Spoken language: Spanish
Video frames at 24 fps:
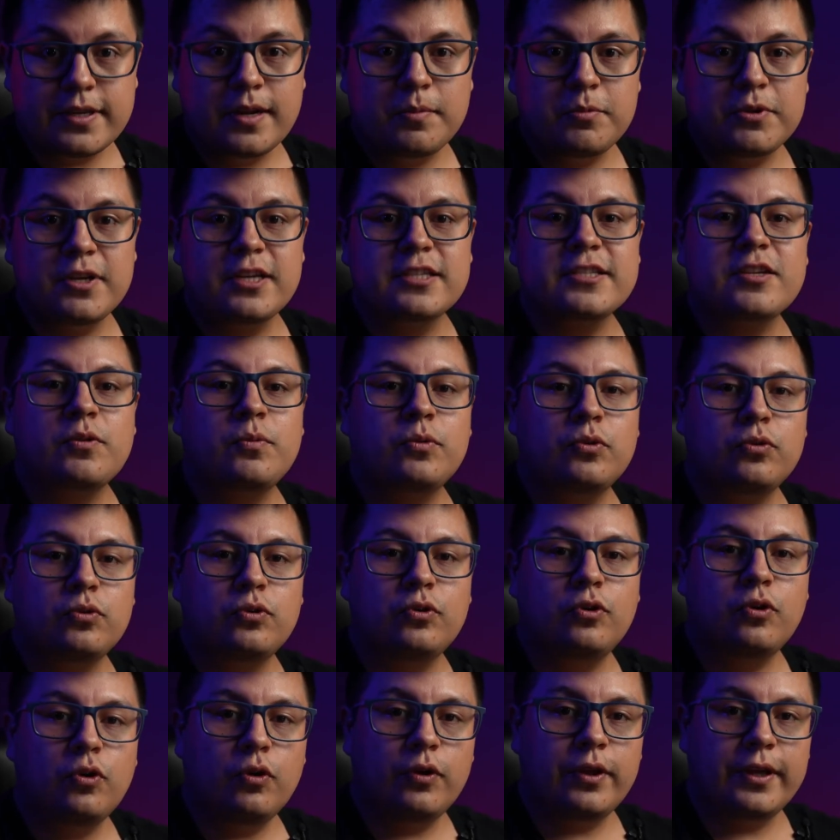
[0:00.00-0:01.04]
tenemos en este momento
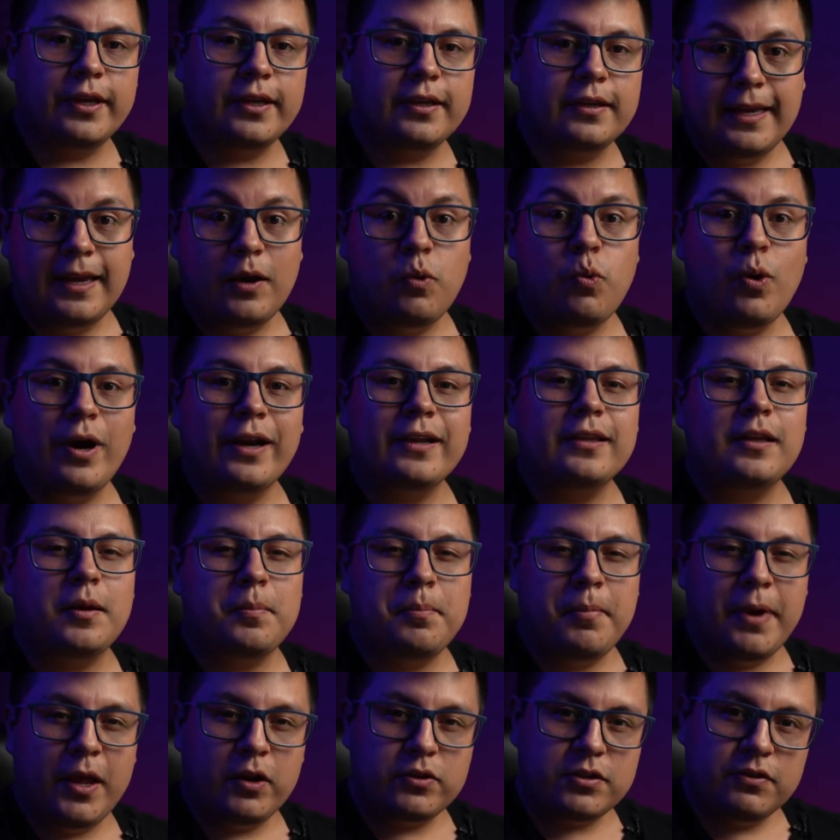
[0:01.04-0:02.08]
un codec que guarda
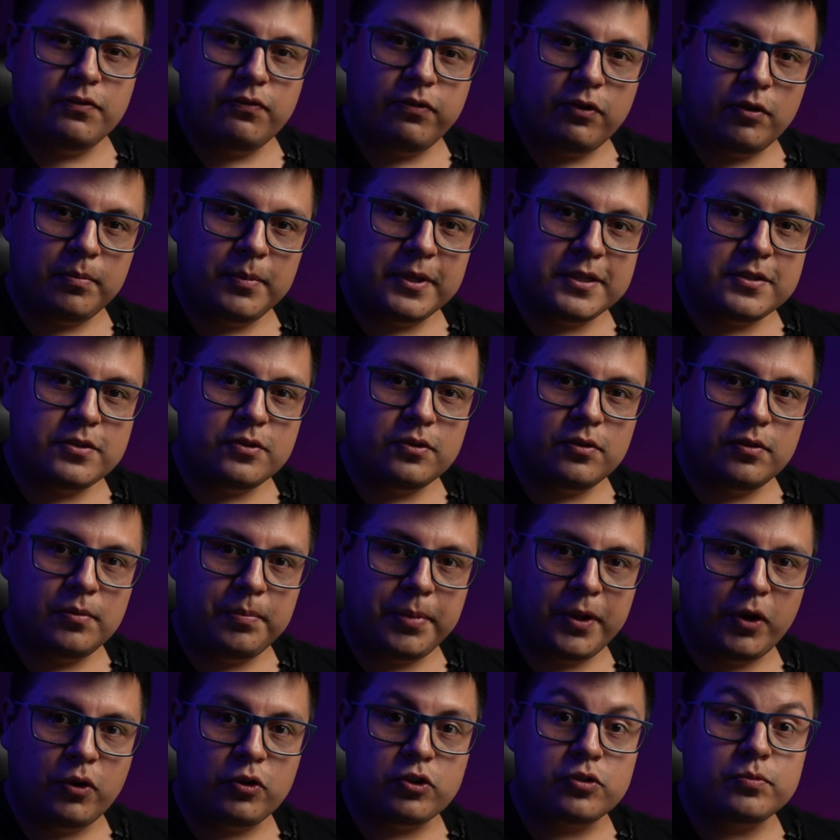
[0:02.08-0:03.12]
menos información,
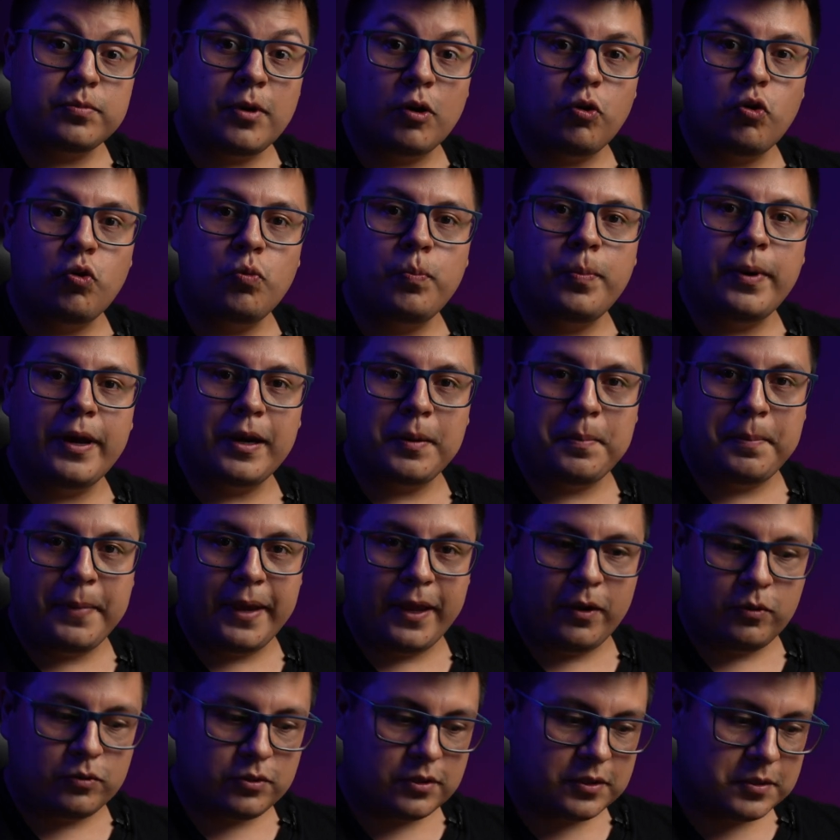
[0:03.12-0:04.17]
pero nos va a ocupar
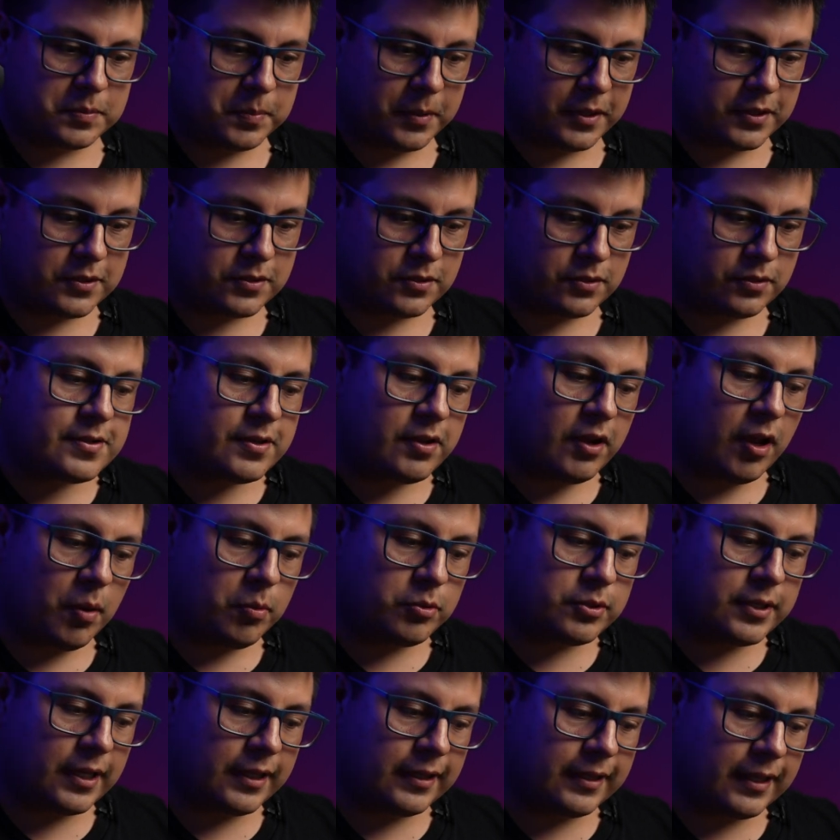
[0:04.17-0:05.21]
menos espacio. Si
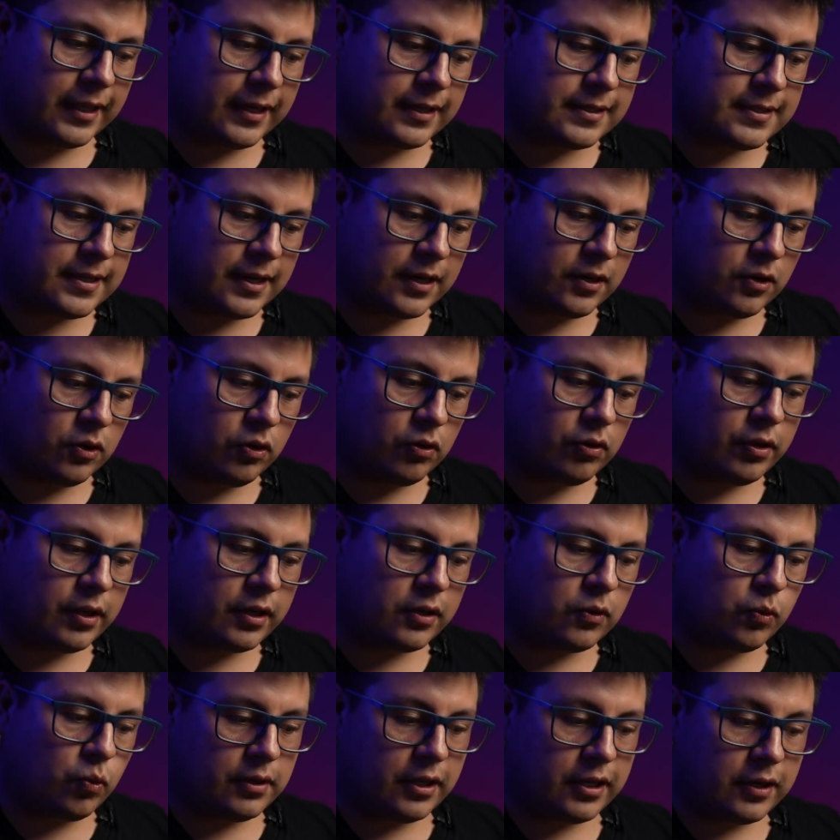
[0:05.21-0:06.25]
vamos al tercer codec,
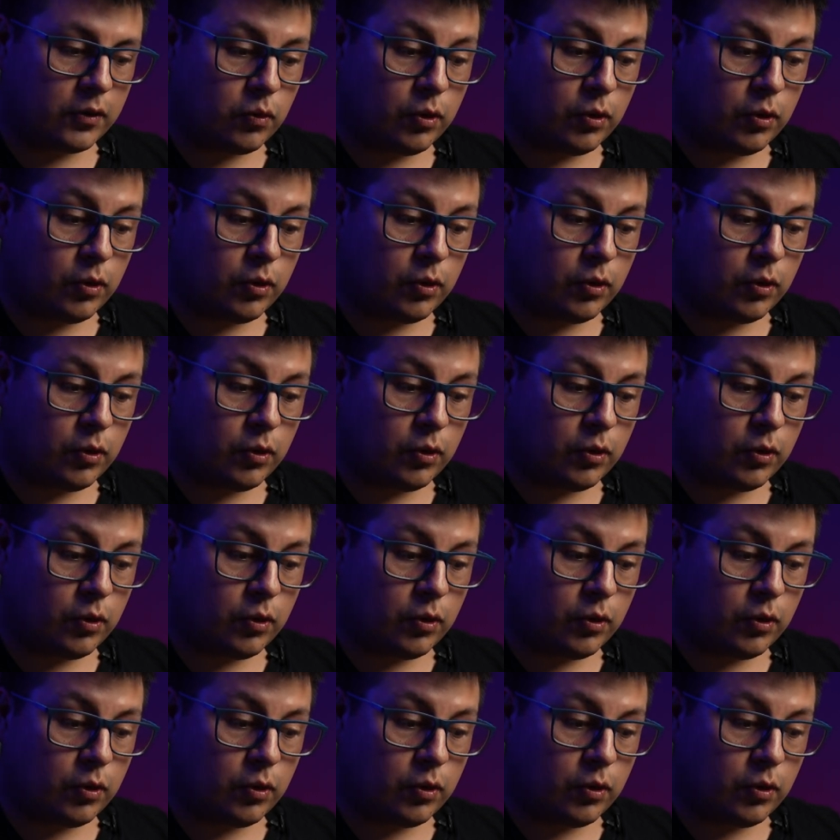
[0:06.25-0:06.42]
el